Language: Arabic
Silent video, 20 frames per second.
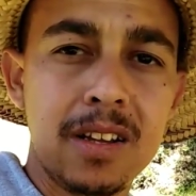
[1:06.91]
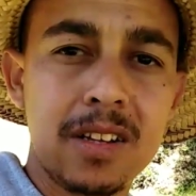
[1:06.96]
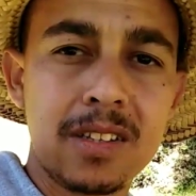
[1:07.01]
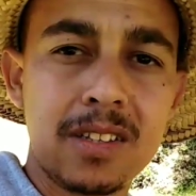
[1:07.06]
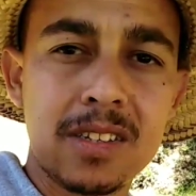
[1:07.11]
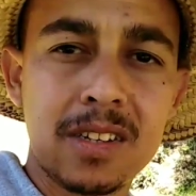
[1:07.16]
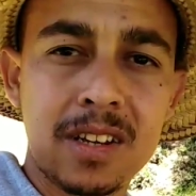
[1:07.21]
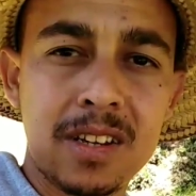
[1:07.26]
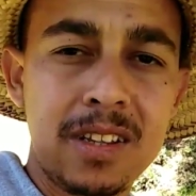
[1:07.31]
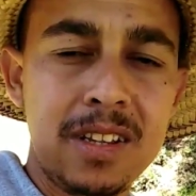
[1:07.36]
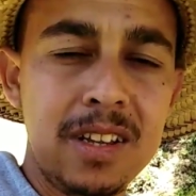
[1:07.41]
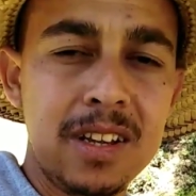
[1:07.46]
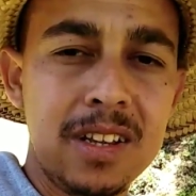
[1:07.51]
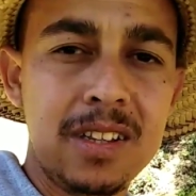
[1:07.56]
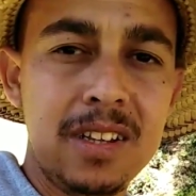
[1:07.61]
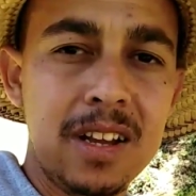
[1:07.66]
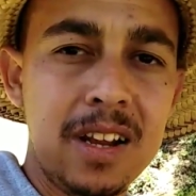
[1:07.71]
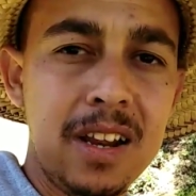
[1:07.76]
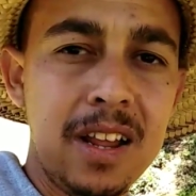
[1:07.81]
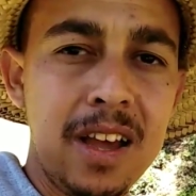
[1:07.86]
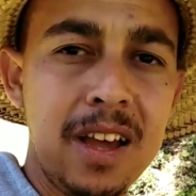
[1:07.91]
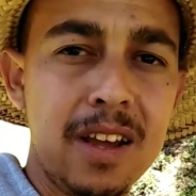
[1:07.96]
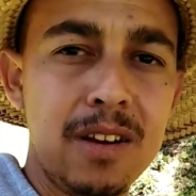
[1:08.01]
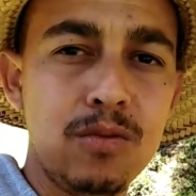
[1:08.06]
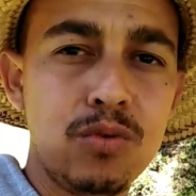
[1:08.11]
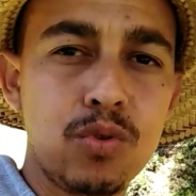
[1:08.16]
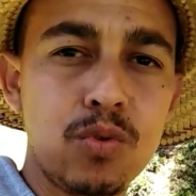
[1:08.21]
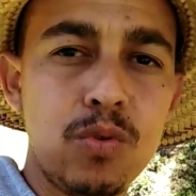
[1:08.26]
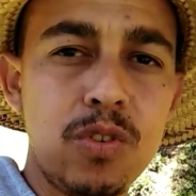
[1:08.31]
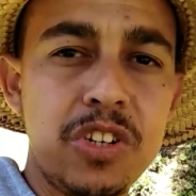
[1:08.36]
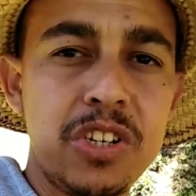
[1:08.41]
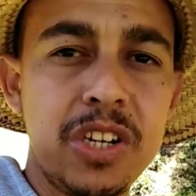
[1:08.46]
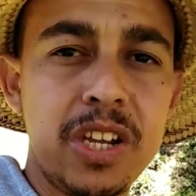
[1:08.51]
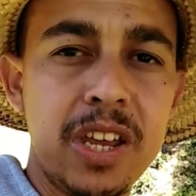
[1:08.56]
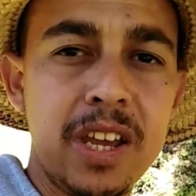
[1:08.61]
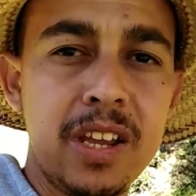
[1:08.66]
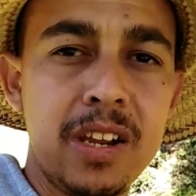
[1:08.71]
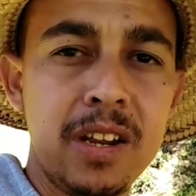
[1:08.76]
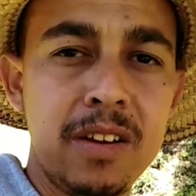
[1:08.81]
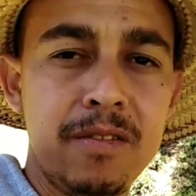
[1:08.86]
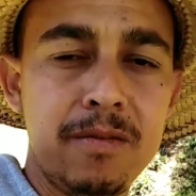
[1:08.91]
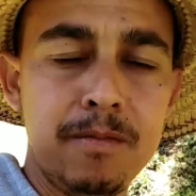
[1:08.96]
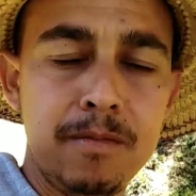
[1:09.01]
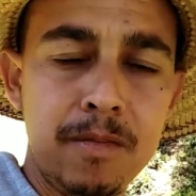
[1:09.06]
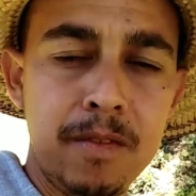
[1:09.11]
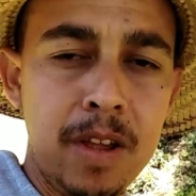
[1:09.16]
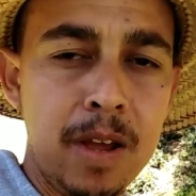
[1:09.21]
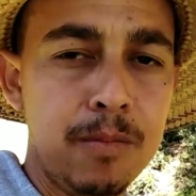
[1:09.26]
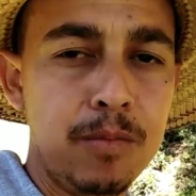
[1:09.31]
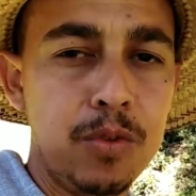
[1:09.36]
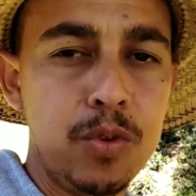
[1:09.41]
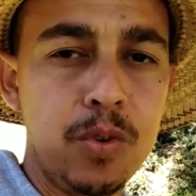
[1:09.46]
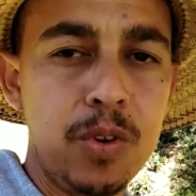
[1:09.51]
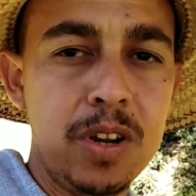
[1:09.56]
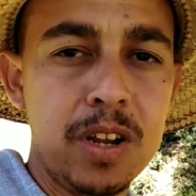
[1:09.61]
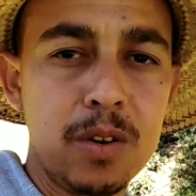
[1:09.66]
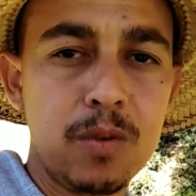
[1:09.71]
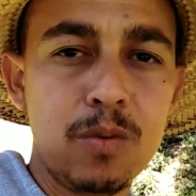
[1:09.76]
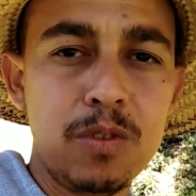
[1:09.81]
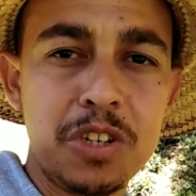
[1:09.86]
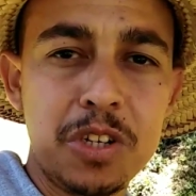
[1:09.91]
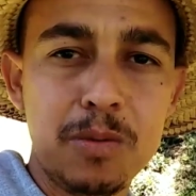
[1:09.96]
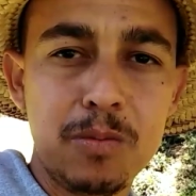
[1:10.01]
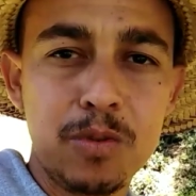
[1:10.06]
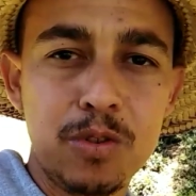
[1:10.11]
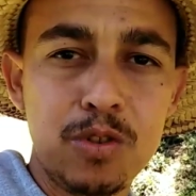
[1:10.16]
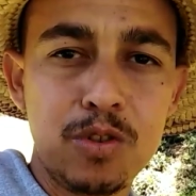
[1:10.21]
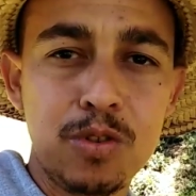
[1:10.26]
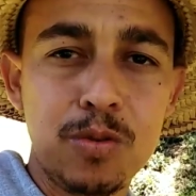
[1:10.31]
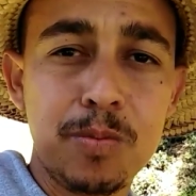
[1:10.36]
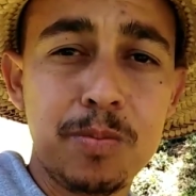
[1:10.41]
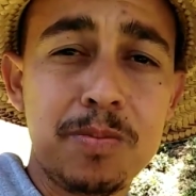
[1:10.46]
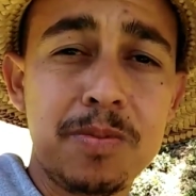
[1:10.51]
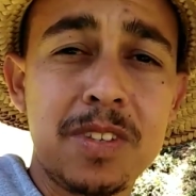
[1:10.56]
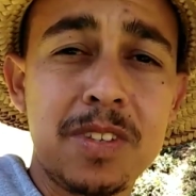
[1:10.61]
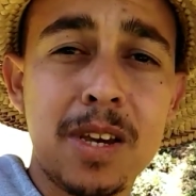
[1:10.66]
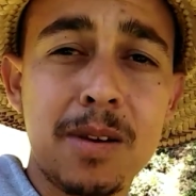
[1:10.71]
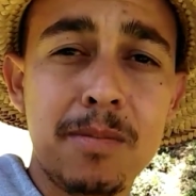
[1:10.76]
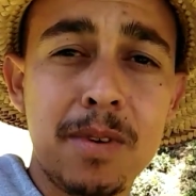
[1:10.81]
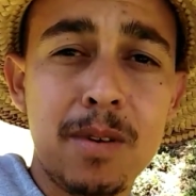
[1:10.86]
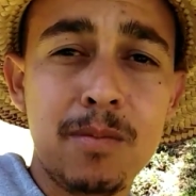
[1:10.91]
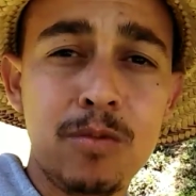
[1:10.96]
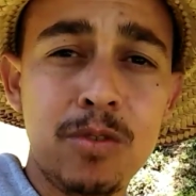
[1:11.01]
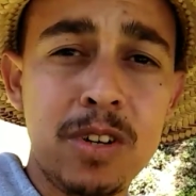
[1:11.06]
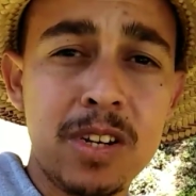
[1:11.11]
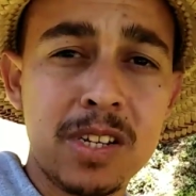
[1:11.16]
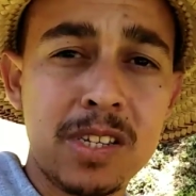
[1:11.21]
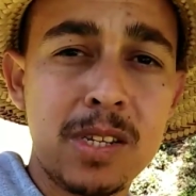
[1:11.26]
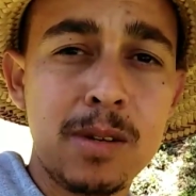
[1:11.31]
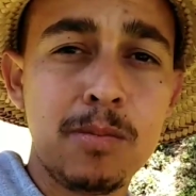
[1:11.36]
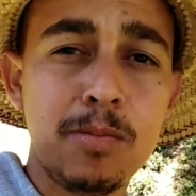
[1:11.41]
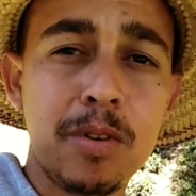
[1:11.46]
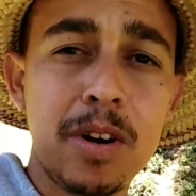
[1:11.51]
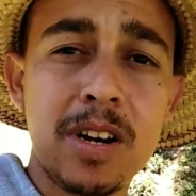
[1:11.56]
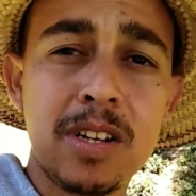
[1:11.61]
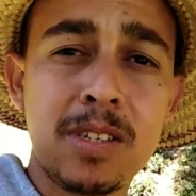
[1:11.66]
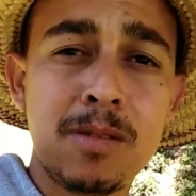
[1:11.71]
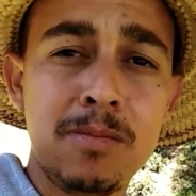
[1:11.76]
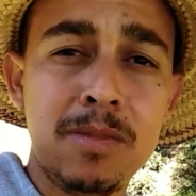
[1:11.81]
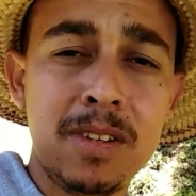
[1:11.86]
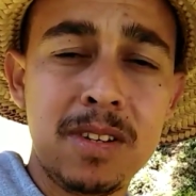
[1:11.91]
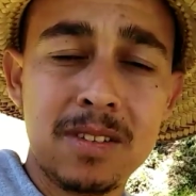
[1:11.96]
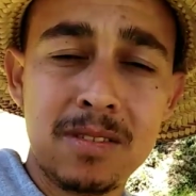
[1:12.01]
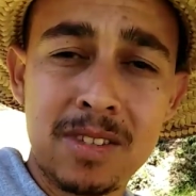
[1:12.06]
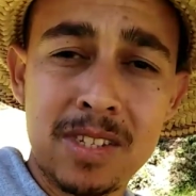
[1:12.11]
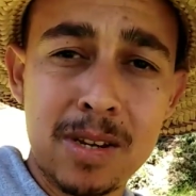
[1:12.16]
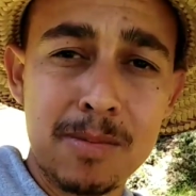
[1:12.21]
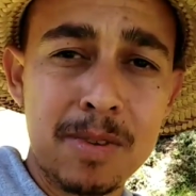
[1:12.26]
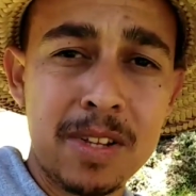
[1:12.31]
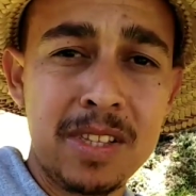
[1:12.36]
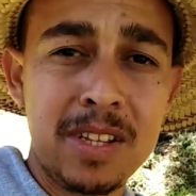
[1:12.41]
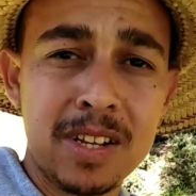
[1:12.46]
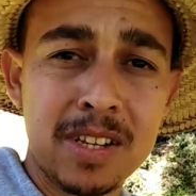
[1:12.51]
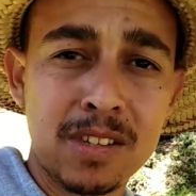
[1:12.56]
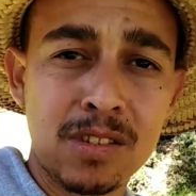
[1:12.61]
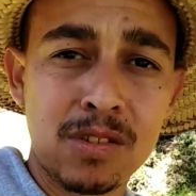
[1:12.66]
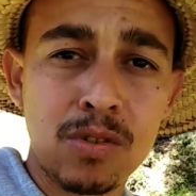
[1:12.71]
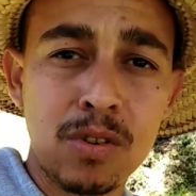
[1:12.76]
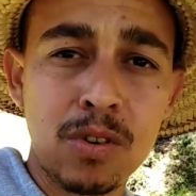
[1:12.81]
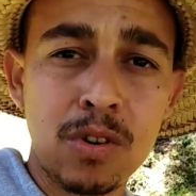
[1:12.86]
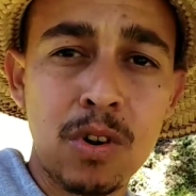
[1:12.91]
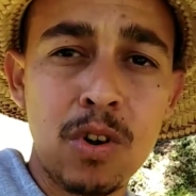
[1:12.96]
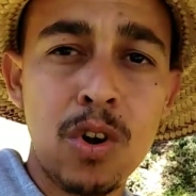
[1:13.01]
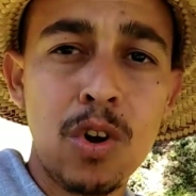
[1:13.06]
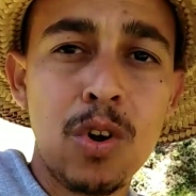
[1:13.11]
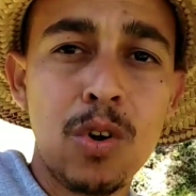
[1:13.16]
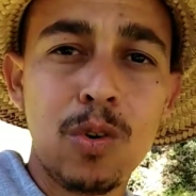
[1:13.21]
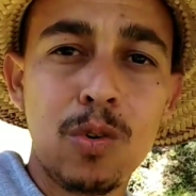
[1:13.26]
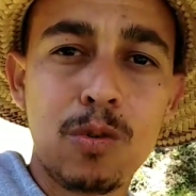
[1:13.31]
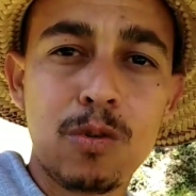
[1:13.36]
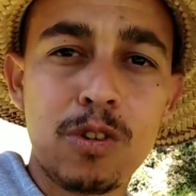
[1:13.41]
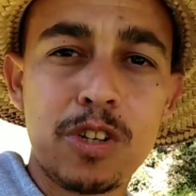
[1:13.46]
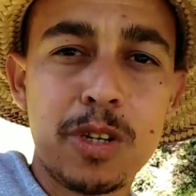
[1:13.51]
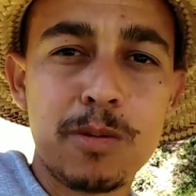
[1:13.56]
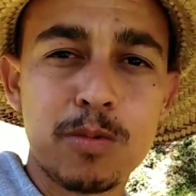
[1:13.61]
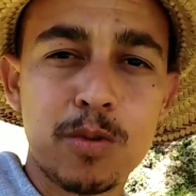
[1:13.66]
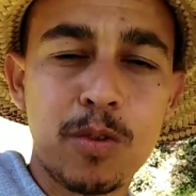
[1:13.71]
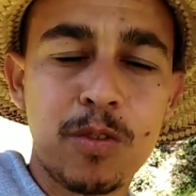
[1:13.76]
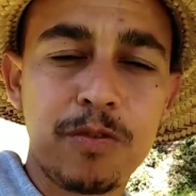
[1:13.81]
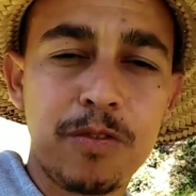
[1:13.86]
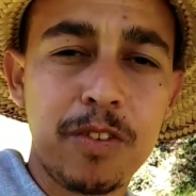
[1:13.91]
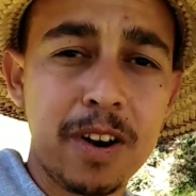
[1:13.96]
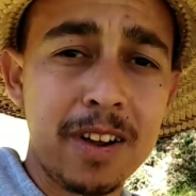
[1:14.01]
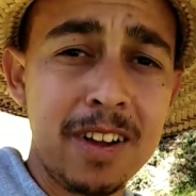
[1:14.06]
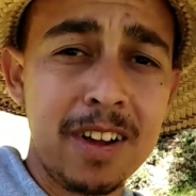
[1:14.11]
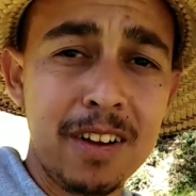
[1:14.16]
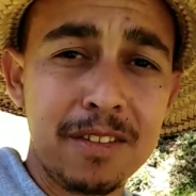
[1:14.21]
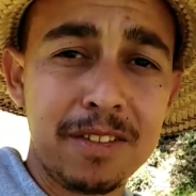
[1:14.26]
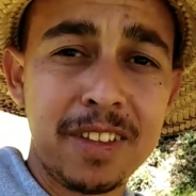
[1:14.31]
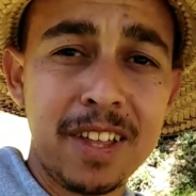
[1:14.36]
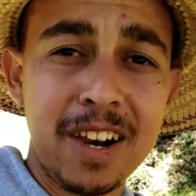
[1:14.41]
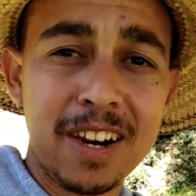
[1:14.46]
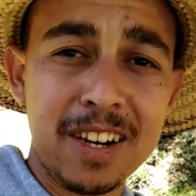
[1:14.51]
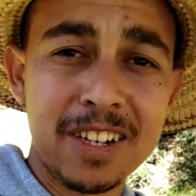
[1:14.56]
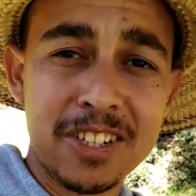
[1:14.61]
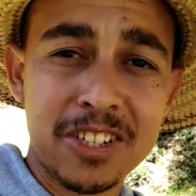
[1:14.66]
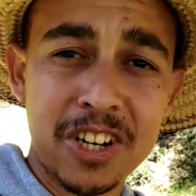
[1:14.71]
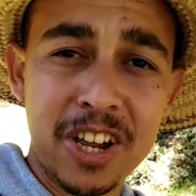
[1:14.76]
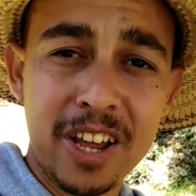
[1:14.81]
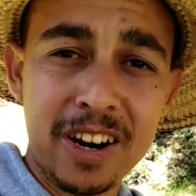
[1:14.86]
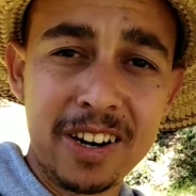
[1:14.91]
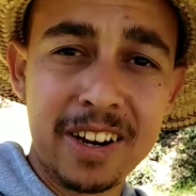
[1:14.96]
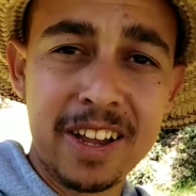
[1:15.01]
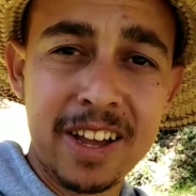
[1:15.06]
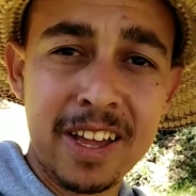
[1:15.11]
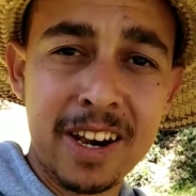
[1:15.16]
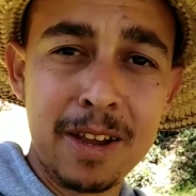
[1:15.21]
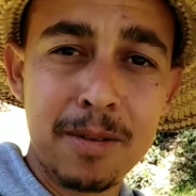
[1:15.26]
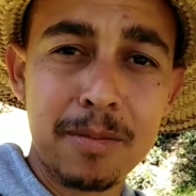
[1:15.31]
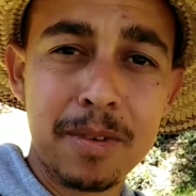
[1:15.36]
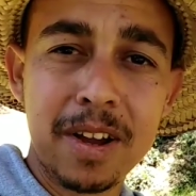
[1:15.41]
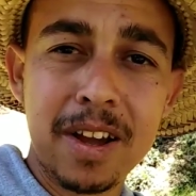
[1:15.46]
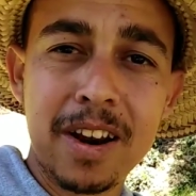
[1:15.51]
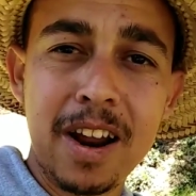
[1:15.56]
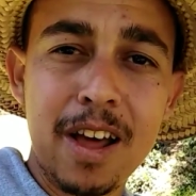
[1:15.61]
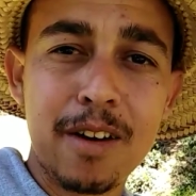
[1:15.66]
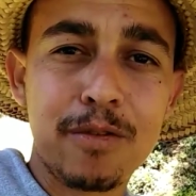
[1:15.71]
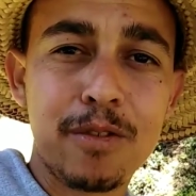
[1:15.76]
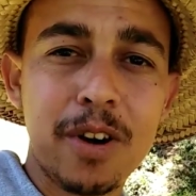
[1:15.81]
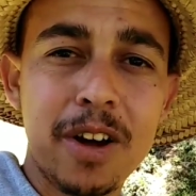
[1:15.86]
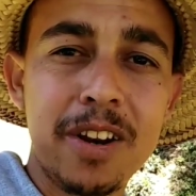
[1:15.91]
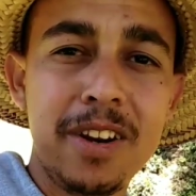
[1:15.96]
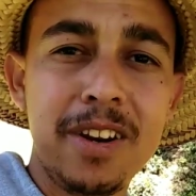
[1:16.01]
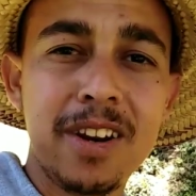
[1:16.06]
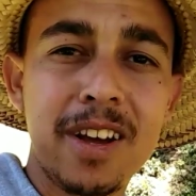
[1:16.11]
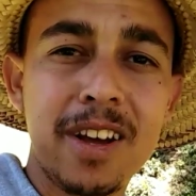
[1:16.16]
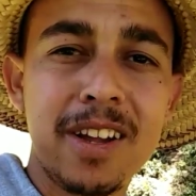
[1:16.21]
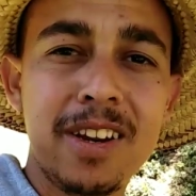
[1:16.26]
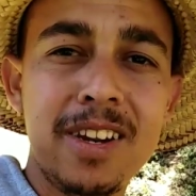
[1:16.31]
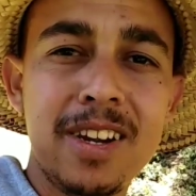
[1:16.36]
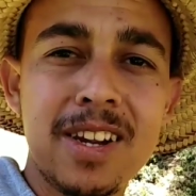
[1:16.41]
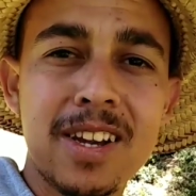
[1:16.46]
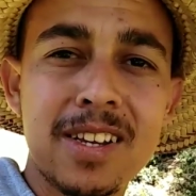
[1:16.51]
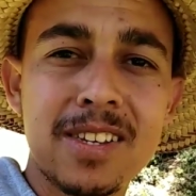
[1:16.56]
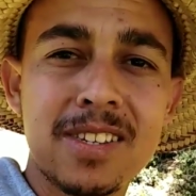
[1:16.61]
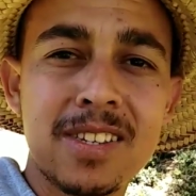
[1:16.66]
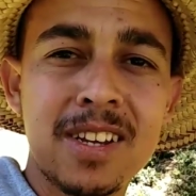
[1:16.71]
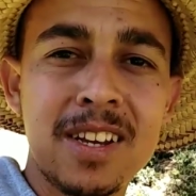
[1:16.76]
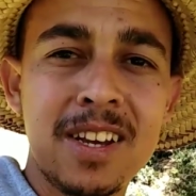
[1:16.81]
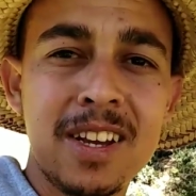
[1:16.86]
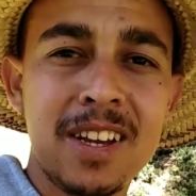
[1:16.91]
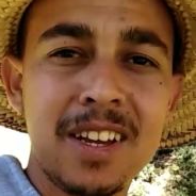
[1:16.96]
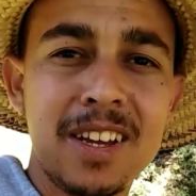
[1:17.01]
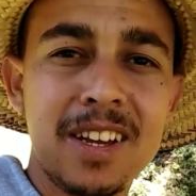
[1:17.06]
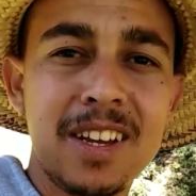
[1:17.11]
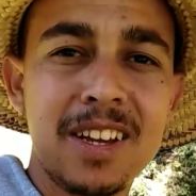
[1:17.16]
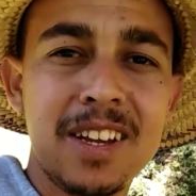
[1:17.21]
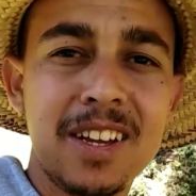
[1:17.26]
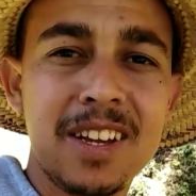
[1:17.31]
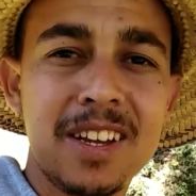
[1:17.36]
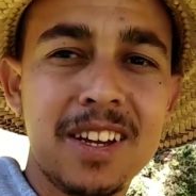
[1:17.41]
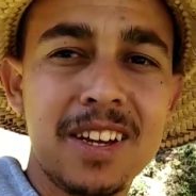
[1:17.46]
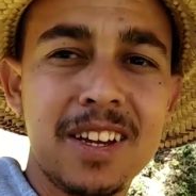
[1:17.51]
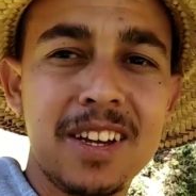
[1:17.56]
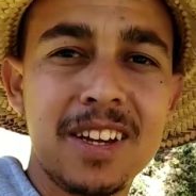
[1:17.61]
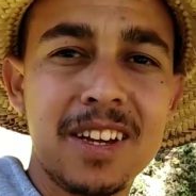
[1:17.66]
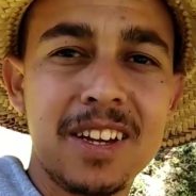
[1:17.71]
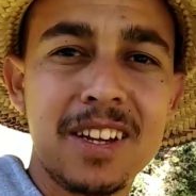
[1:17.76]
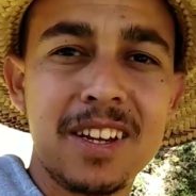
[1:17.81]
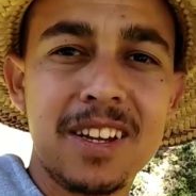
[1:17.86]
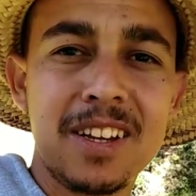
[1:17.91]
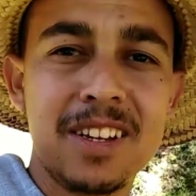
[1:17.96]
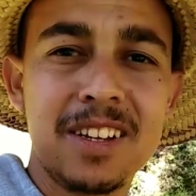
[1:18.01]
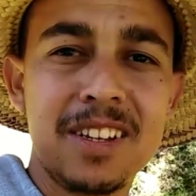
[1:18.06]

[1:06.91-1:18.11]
التقضيه ديال الحانوت كلشي كاين الحمد لله كلشي موجود بثمن مناسب الثمن ديال السوق وكلشي متوفر في ظل الشهر الكريم كنعرفوا ان الناس آه،